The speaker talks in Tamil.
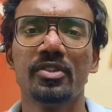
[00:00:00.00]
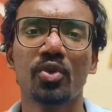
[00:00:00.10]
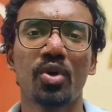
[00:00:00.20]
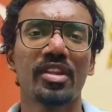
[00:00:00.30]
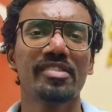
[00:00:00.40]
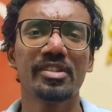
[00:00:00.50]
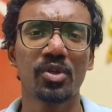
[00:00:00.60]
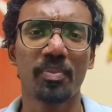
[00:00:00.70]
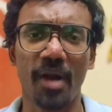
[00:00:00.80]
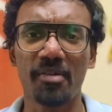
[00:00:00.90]
ஸோ அது வந்து
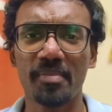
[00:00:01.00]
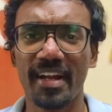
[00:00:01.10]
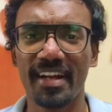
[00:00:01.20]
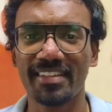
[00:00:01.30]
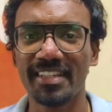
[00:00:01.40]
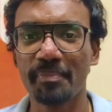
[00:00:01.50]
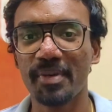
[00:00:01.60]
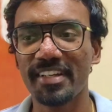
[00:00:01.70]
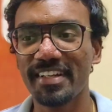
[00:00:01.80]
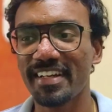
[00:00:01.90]
ஒரு ப்ராப்ளமே கிடையாது
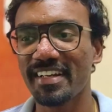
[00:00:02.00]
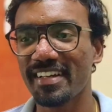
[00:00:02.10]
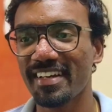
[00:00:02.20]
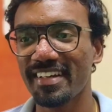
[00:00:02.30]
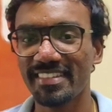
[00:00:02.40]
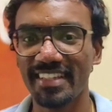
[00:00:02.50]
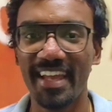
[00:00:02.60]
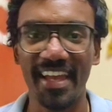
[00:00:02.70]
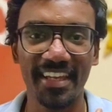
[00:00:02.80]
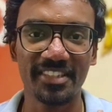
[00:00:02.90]
இப்போ இருக்கிற இந்த
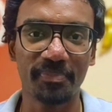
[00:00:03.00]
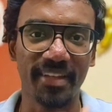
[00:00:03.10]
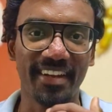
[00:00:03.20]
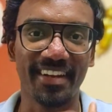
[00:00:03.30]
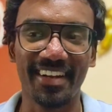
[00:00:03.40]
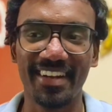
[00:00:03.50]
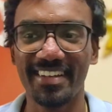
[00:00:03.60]
ஏஐ பீரியடில்